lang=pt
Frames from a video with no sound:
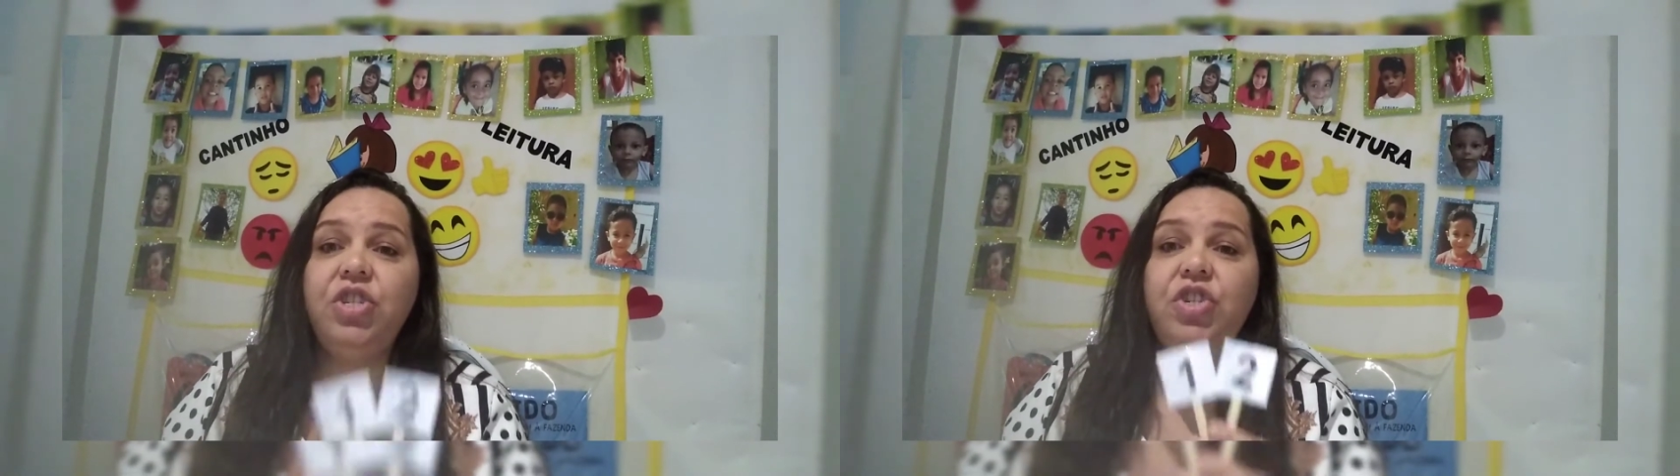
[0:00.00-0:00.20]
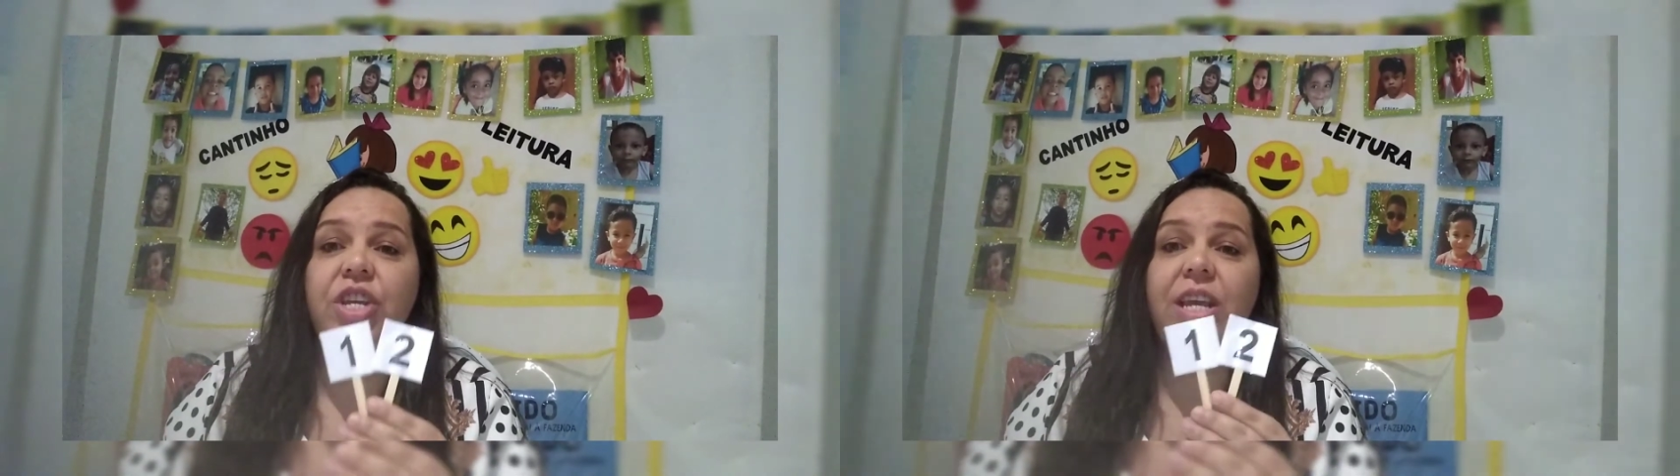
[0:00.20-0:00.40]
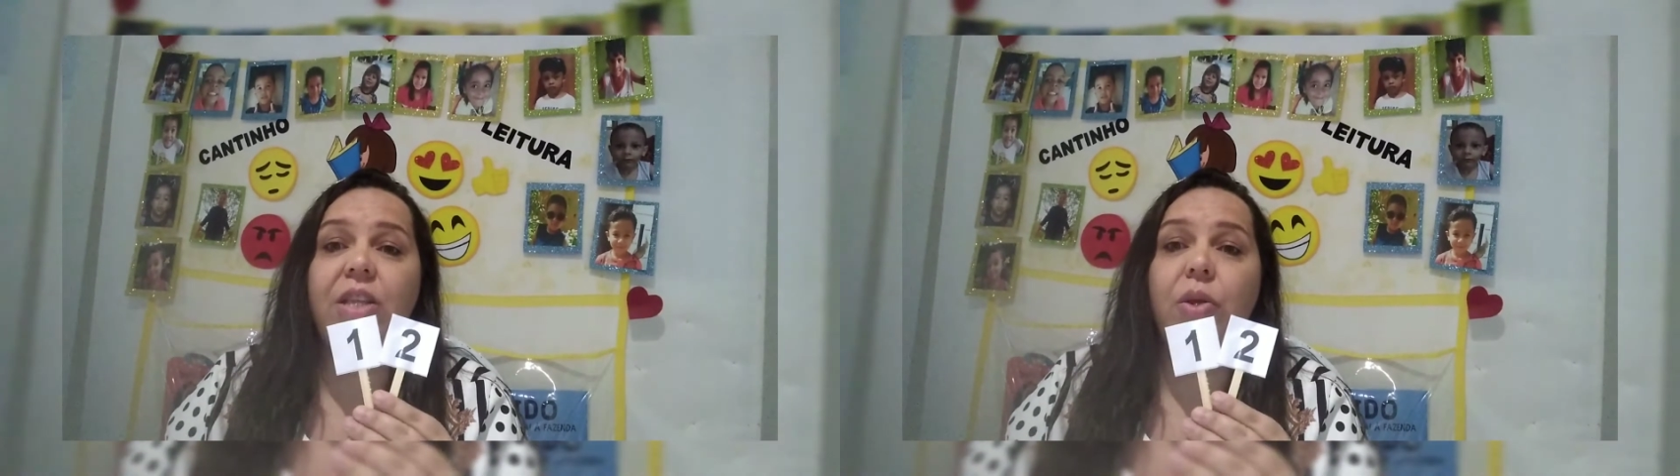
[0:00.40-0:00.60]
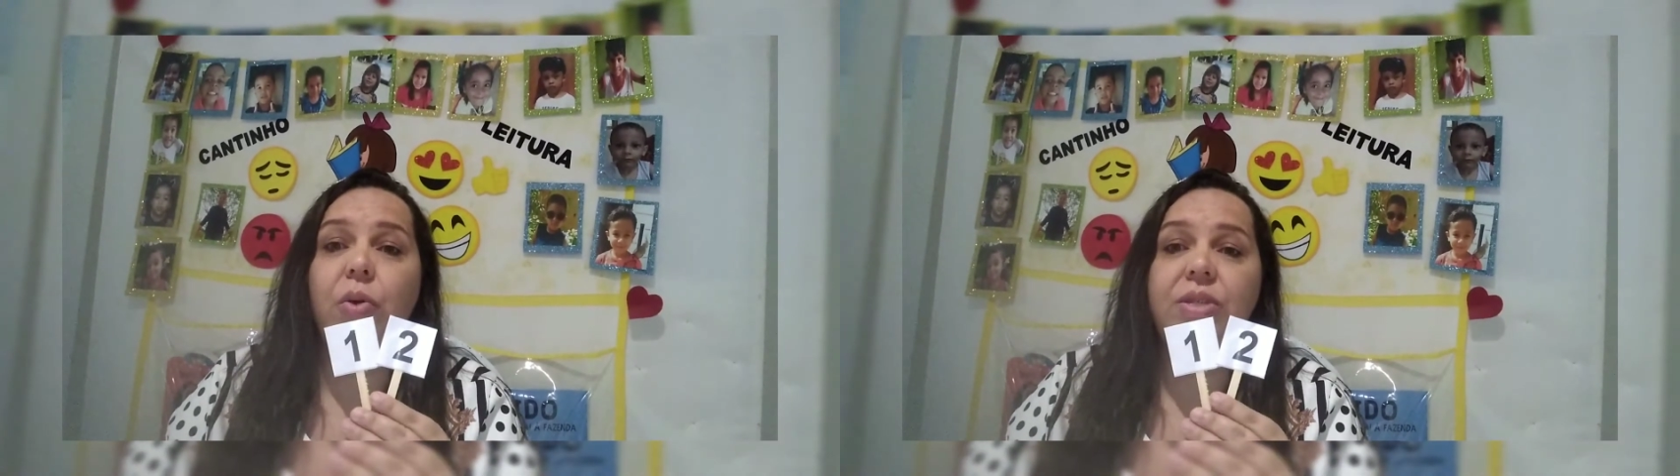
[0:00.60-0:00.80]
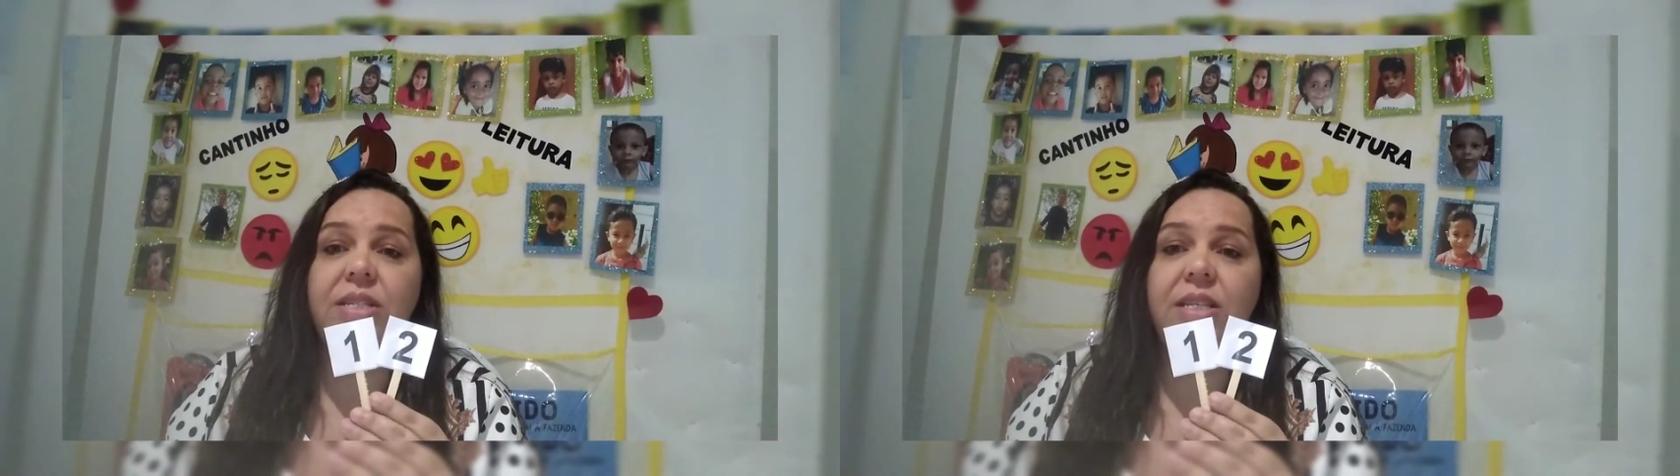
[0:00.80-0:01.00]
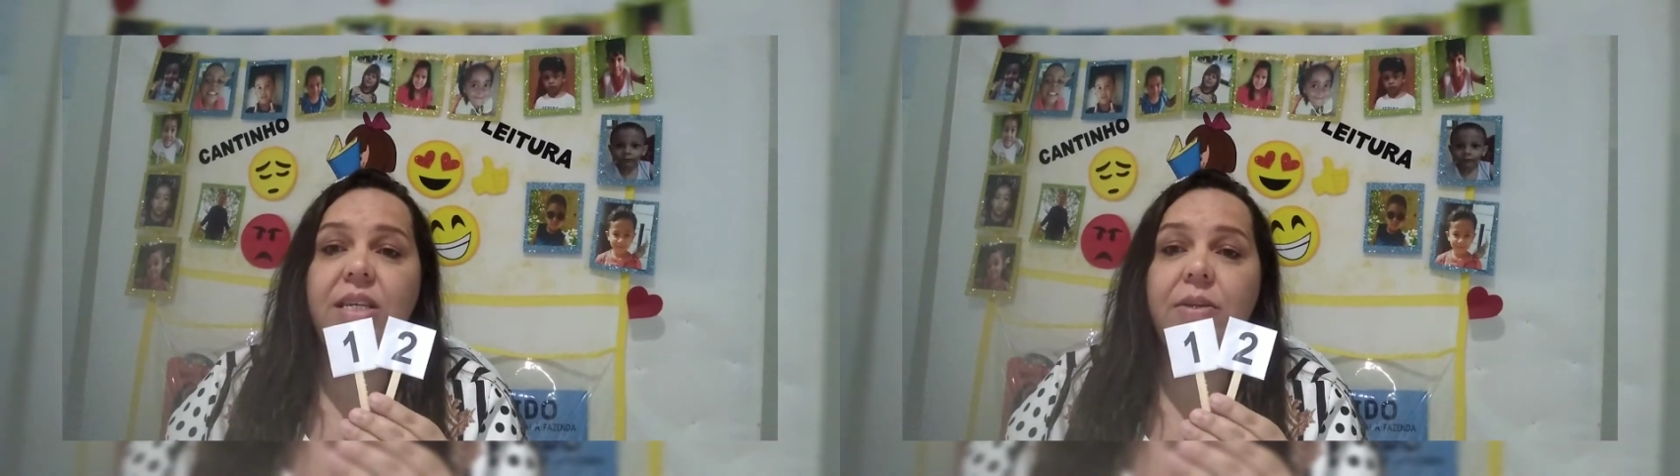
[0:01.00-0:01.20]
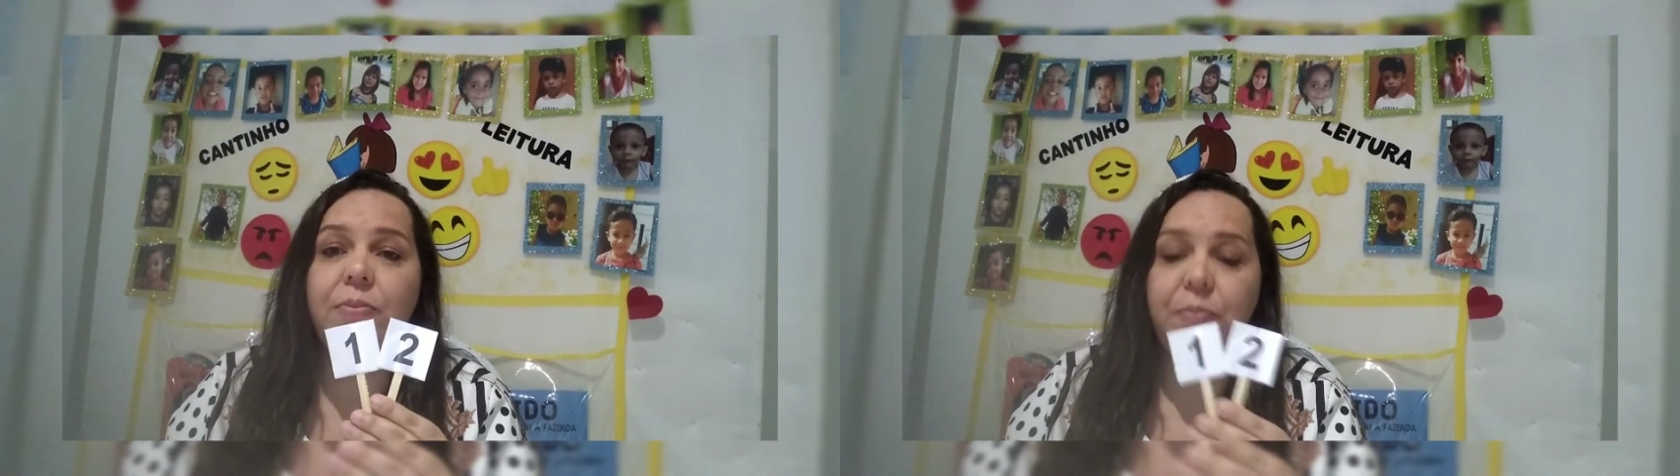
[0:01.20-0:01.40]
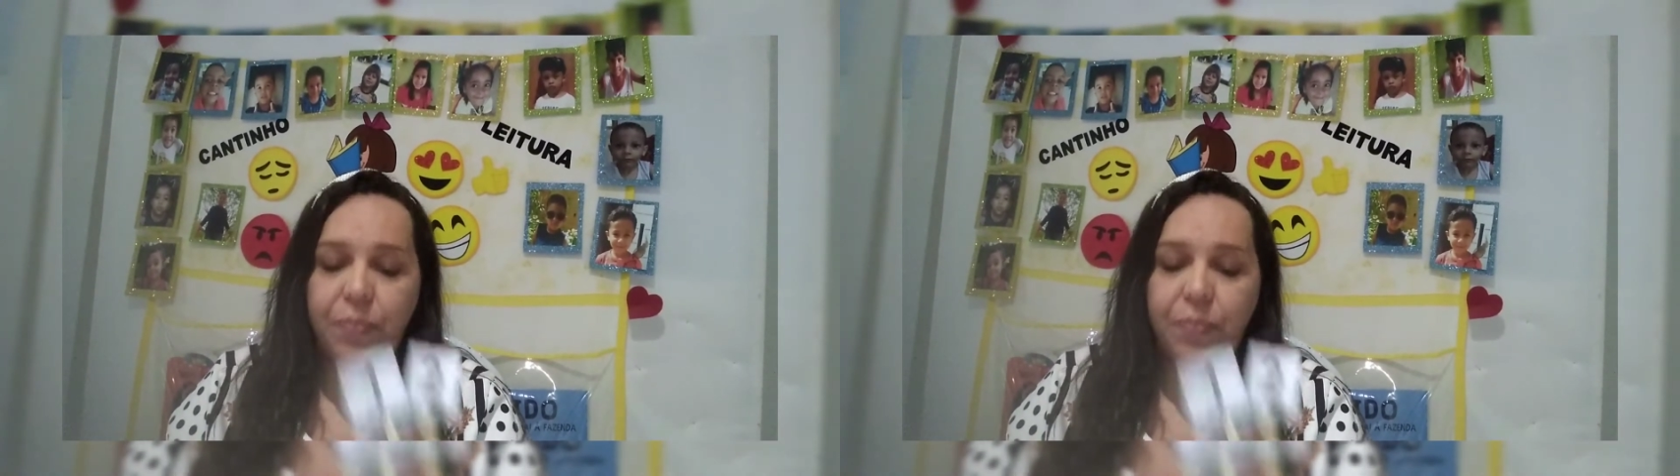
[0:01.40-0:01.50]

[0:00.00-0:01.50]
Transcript: dia 12